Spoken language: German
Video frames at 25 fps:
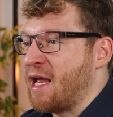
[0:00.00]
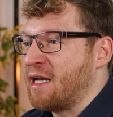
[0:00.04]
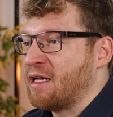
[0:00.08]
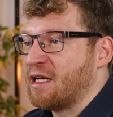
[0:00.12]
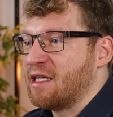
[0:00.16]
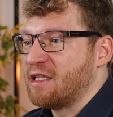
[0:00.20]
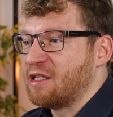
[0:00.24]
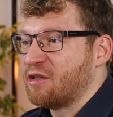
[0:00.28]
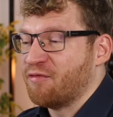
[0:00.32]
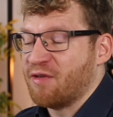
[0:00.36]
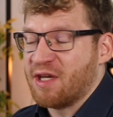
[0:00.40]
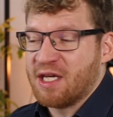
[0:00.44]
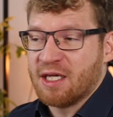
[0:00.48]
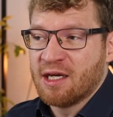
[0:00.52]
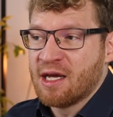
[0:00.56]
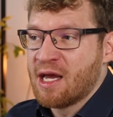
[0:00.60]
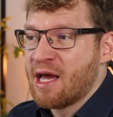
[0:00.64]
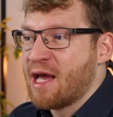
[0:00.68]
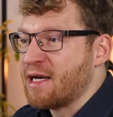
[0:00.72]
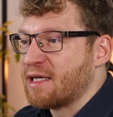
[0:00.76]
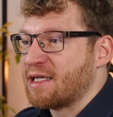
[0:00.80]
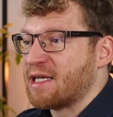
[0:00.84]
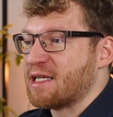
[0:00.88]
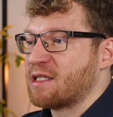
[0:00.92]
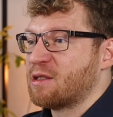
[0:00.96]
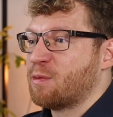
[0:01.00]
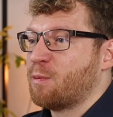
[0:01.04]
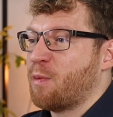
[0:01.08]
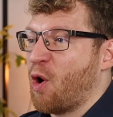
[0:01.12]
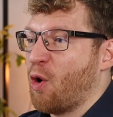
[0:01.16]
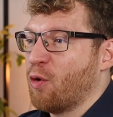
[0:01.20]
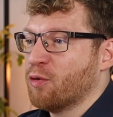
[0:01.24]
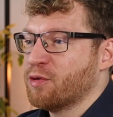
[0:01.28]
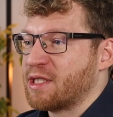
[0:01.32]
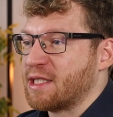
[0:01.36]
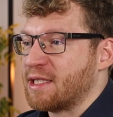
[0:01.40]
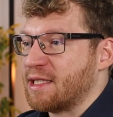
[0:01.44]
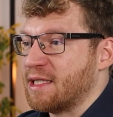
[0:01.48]
ähnlich wie das
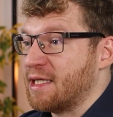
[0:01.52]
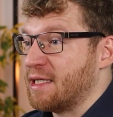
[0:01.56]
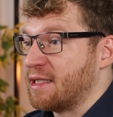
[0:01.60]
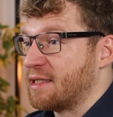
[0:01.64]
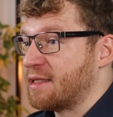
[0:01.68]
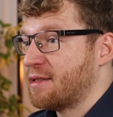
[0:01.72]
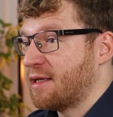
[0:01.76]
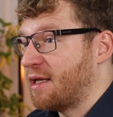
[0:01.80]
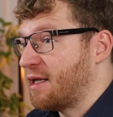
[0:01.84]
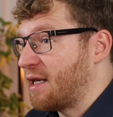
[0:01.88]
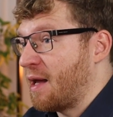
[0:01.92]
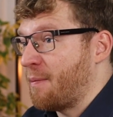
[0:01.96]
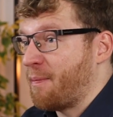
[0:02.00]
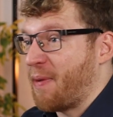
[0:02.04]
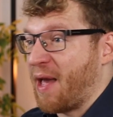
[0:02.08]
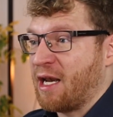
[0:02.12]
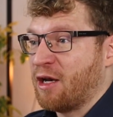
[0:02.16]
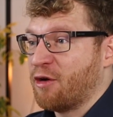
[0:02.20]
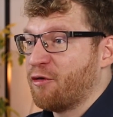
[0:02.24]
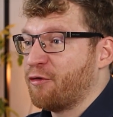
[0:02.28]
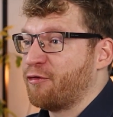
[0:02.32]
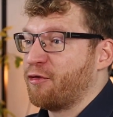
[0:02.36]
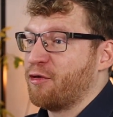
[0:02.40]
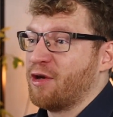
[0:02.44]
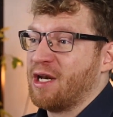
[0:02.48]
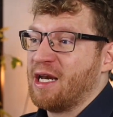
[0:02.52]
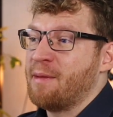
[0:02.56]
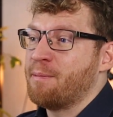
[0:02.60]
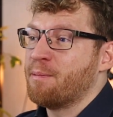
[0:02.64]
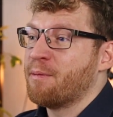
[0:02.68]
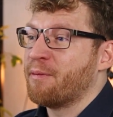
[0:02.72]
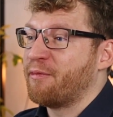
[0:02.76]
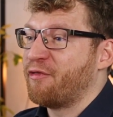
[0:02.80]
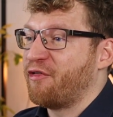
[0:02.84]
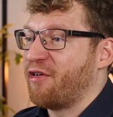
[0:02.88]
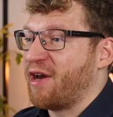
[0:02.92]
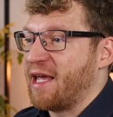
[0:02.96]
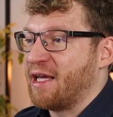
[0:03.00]
Post-it, Labello für
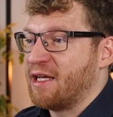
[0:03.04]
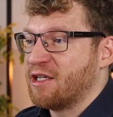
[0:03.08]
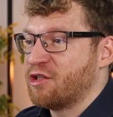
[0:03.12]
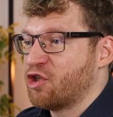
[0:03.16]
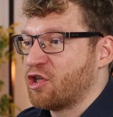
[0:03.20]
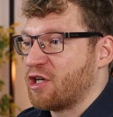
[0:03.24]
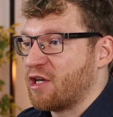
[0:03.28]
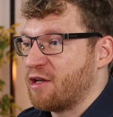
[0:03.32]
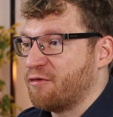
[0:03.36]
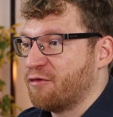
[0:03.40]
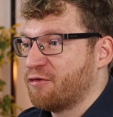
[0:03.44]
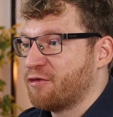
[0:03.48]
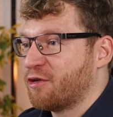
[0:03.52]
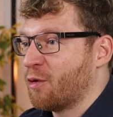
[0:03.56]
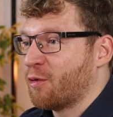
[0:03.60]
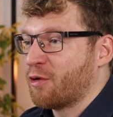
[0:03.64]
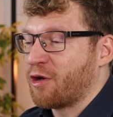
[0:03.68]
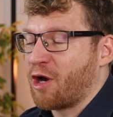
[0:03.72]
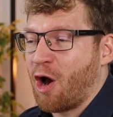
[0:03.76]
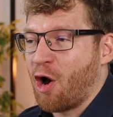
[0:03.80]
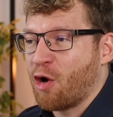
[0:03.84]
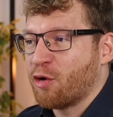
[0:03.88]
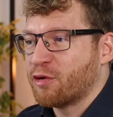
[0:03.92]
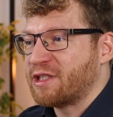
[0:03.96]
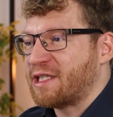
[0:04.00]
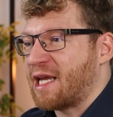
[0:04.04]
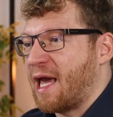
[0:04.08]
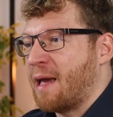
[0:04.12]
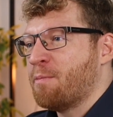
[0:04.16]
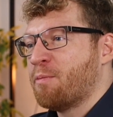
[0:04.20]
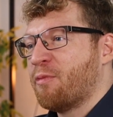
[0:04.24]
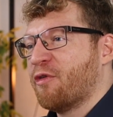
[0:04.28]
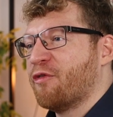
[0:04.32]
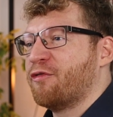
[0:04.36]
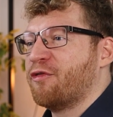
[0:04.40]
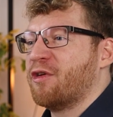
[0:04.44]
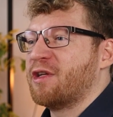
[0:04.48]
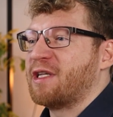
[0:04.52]
Lippenpflegestift oder auch
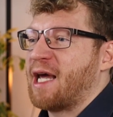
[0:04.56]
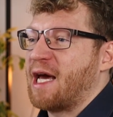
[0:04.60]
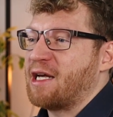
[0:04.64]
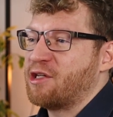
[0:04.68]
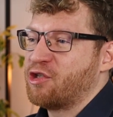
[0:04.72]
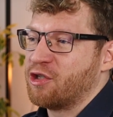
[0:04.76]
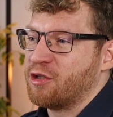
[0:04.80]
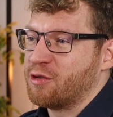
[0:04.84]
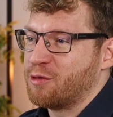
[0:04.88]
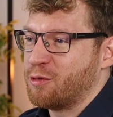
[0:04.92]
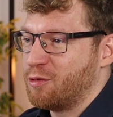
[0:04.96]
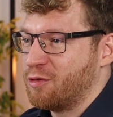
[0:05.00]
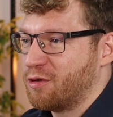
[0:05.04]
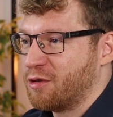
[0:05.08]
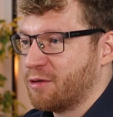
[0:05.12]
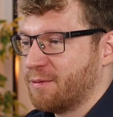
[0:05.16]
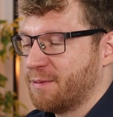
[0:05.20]
Tempo für Taschentuch.